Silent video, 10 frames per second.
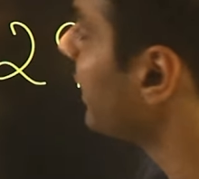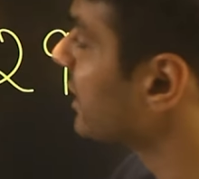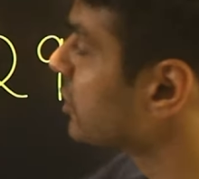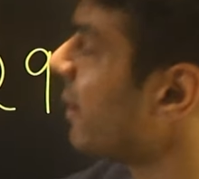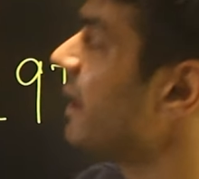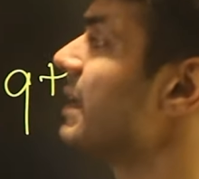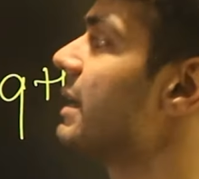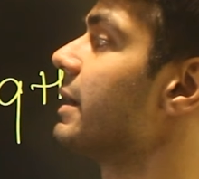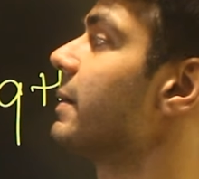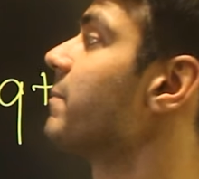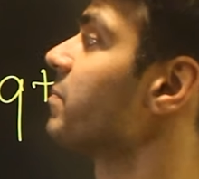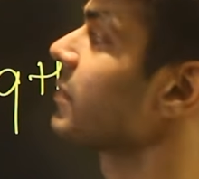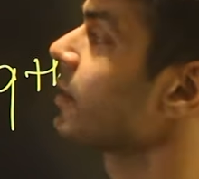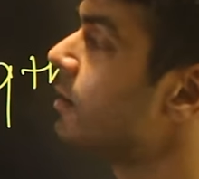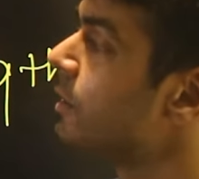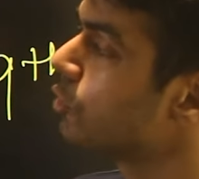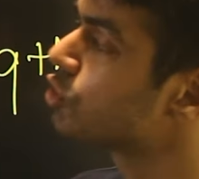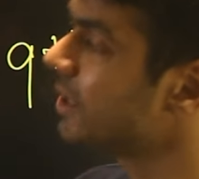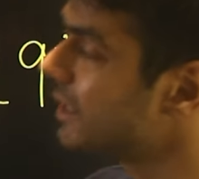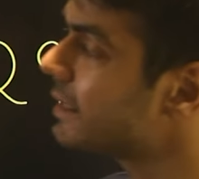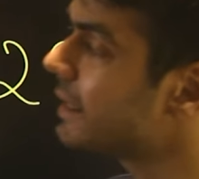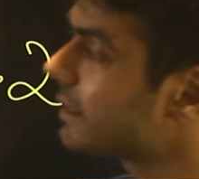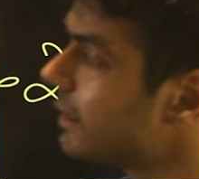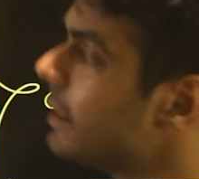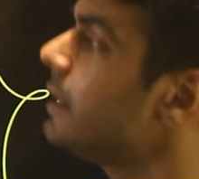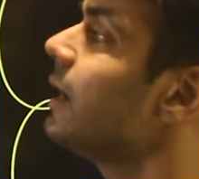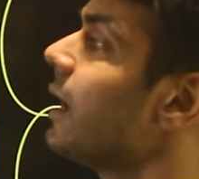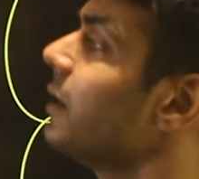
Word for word: एंड एक्सपायरी के हैं तो चलिए देखते हैं